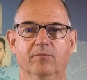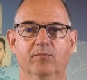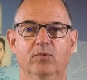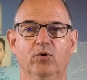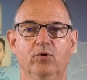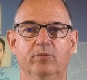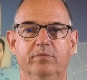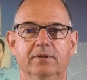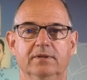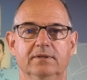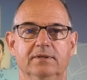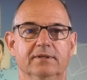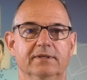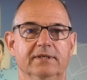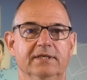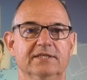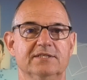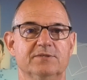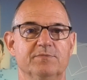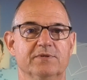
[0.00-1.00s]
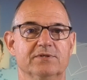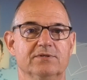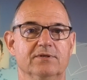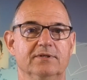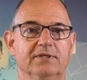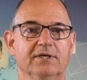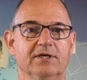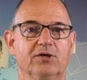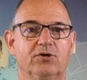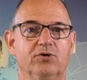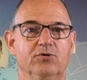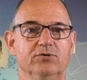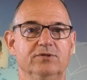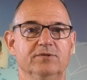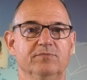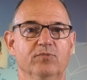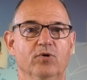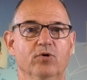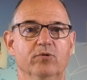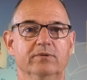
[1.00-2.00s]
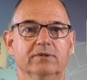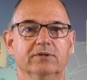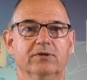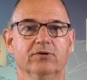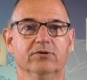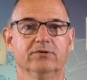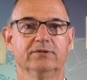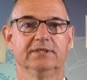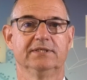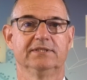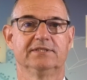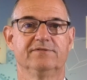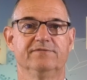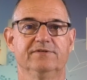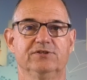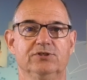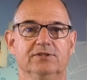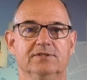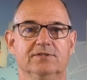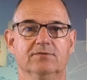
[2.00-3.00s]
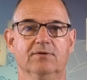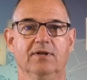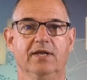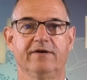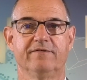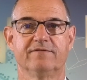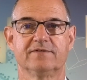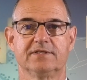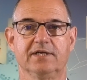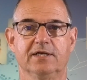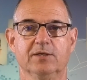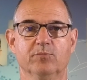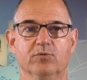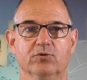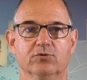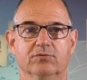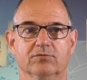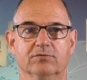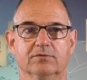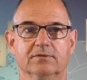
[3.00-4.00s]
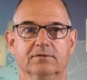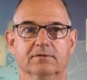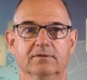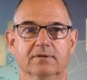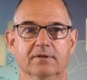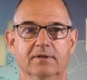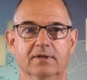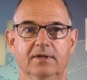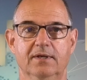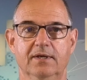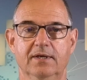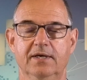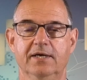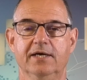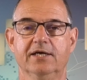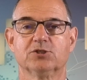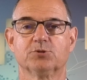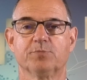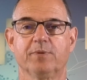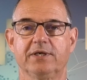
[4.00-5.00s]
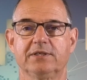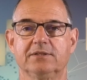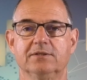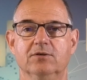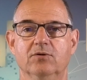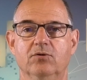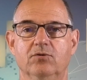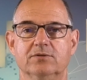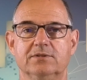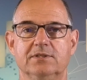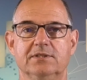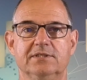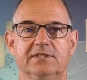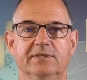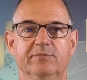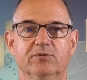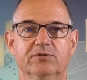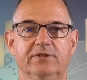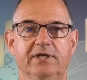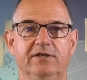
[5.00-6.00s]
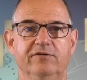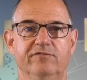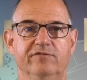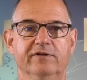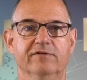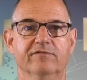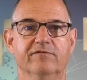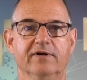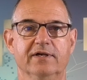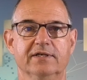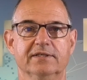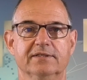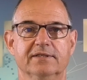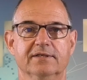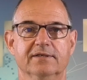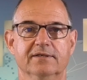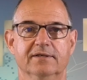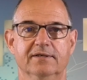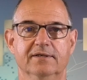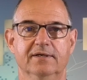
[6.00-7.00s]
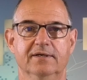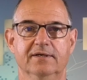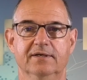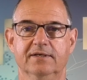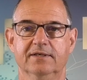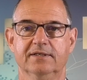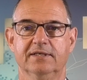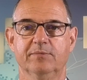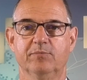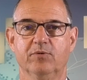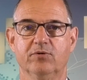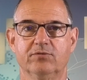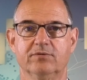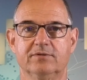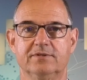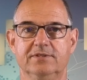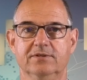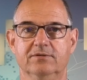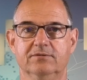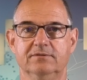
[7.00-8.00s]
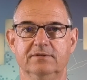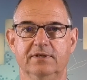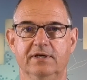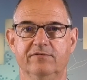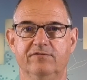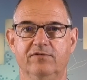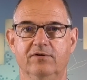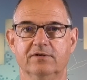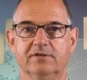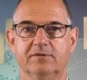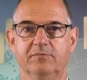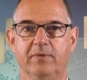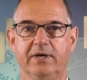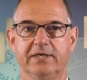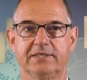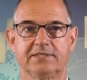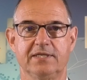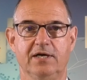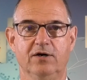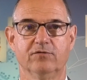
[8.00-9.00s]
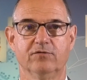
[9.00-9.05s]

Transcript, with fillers: Möbel, insbesondere Küchenmöbel, gehören inzwischen zu Lifestyle-Produkten. Entsprechend groß ist die Modellvielfalt. Die Produktion erfolgt meist